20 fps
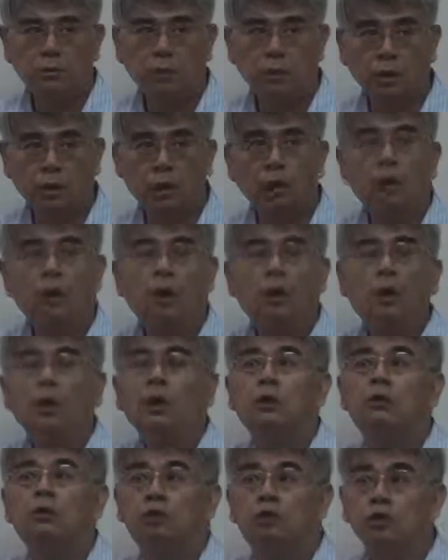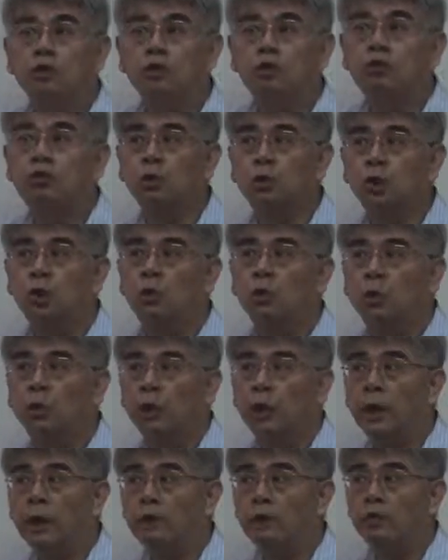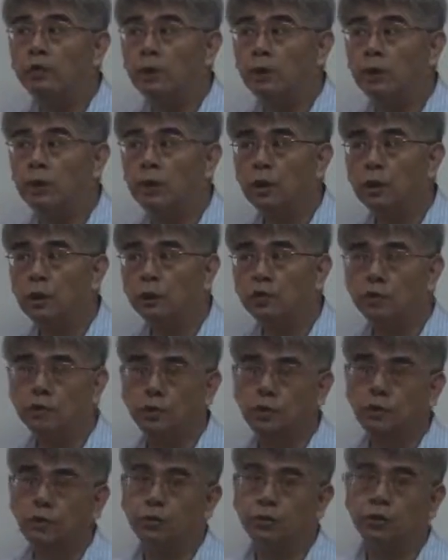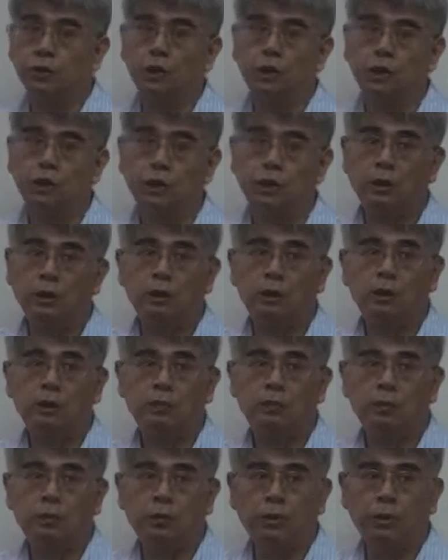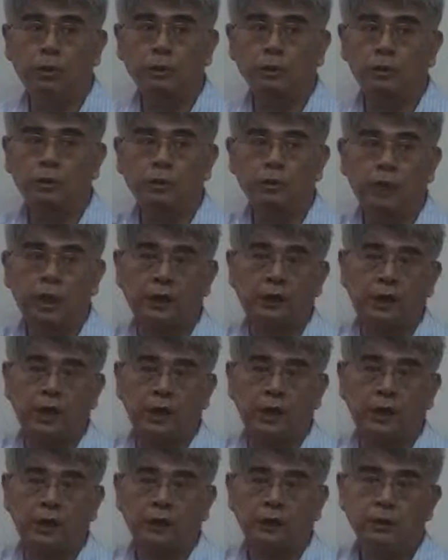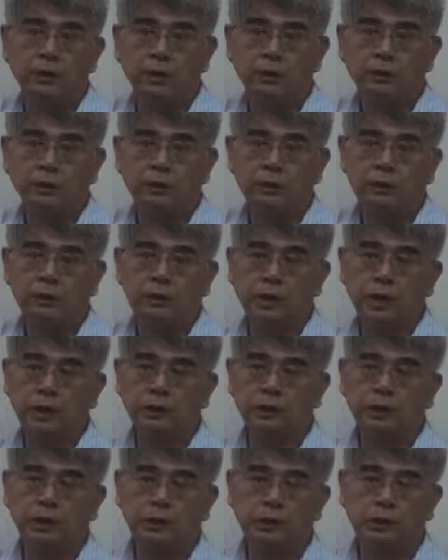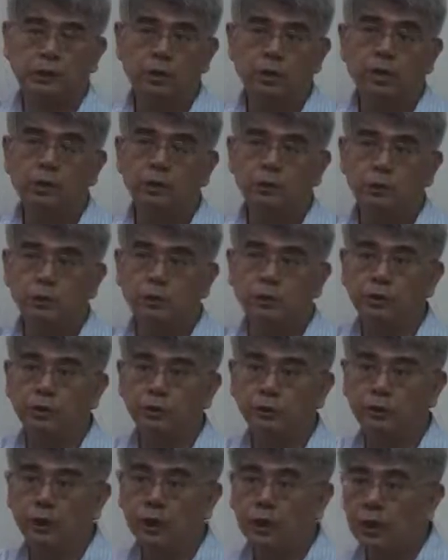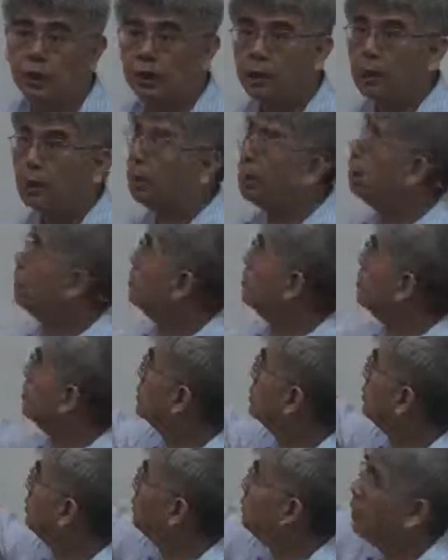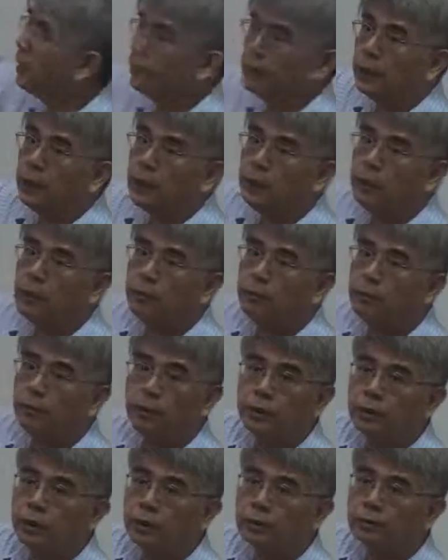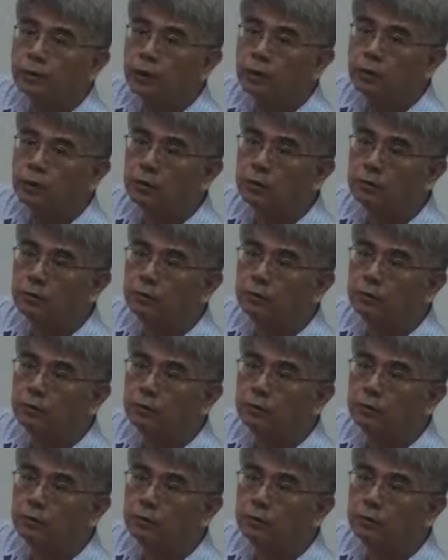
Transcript: 所以拒绝我 H 零的只有一种可能，不会是太大，也不会是太小，只会怎么样？只会太大，不会太小。